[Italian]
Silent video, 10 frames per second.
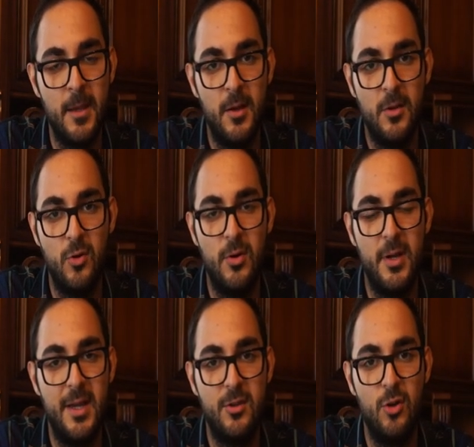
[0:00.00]
Ciò
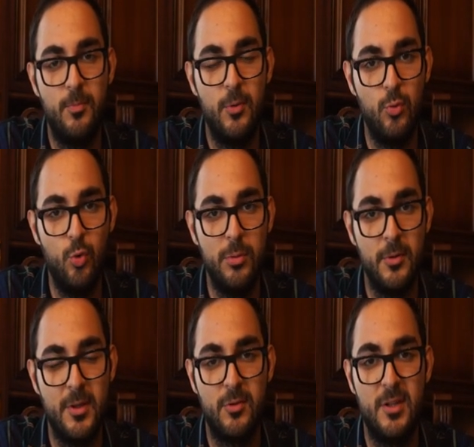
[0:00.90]
era troppo duro
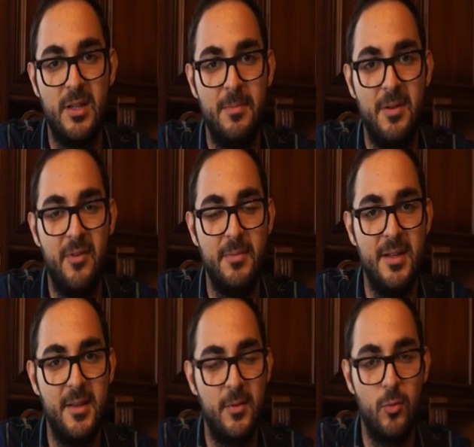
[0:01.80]
da sostenere per le famiglie
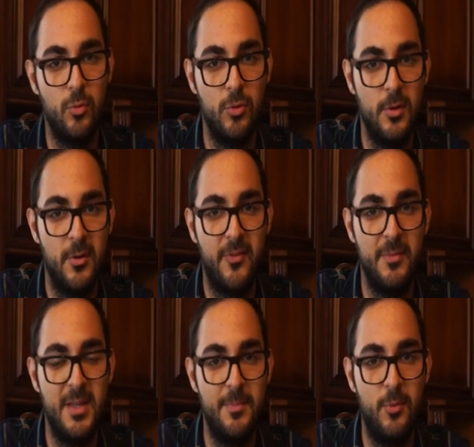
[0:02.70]
del sud,
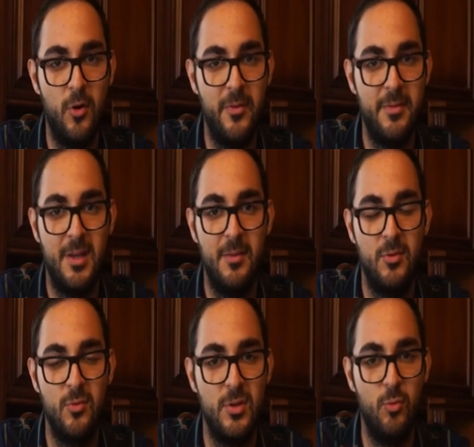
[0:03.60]
famiglie povere che hanno
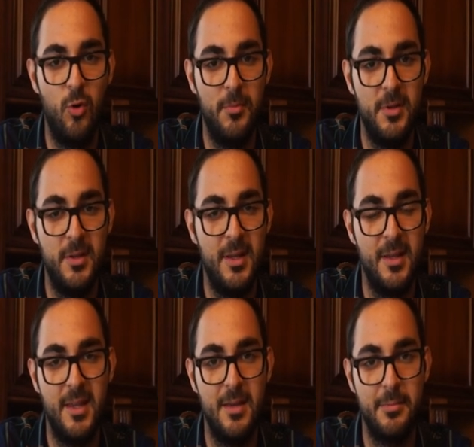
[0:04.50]
bisogno di uomini nella
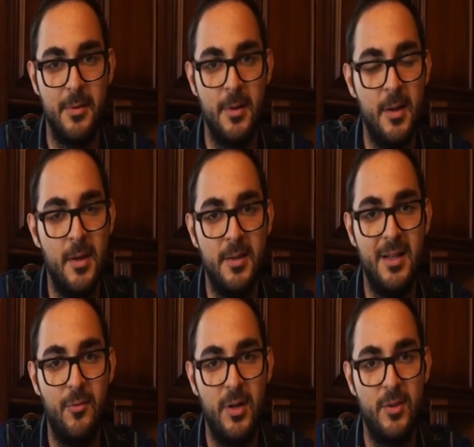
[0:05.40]
terra, di
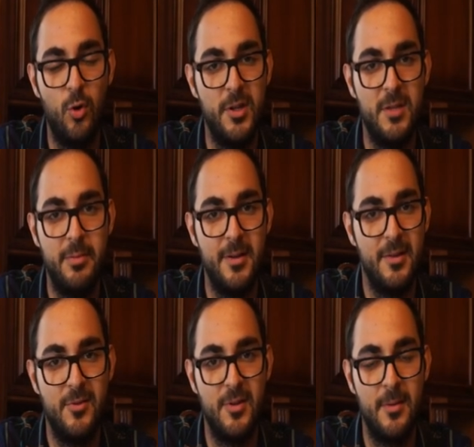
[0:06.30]
lavoratori, di
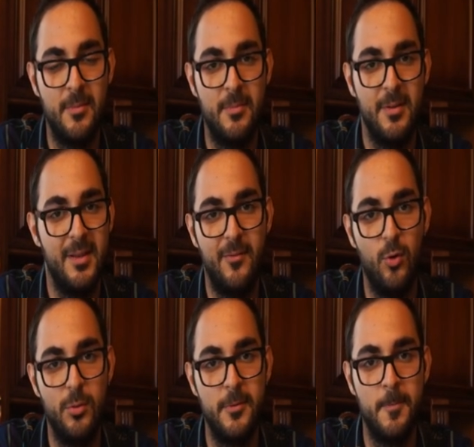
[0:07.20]
braccia per il
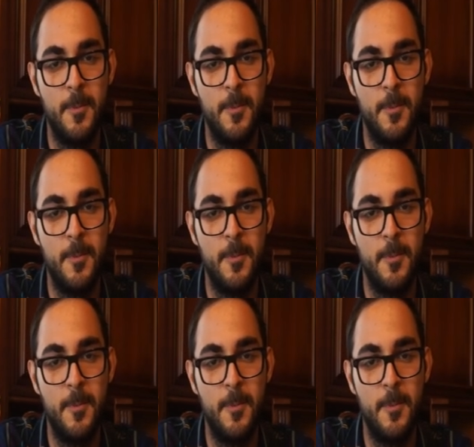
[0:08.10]
lavoro.